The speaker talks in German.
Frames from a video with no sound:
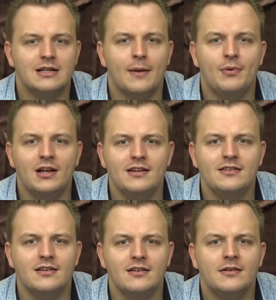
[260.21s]
Der
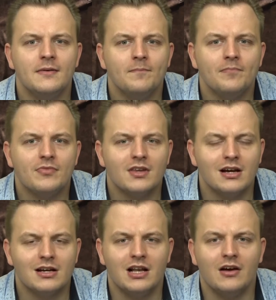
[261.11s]
blinde
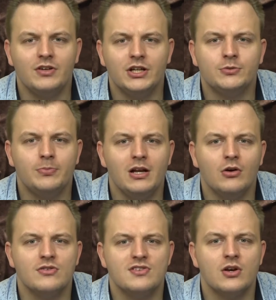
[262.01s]

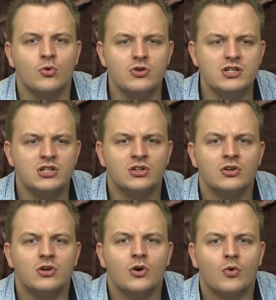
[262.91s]
Klavierspieler und sein Hund
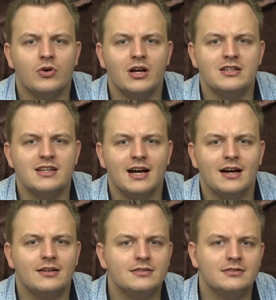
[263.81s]
oder
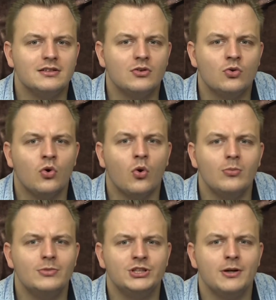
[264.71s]
der
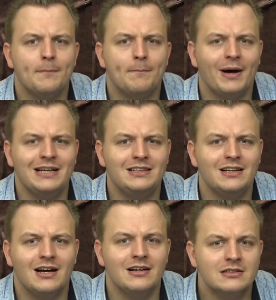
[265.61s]
komische
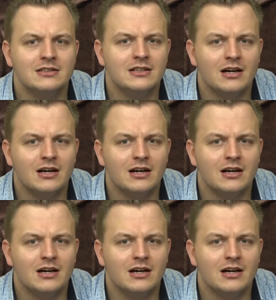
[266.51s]
Butler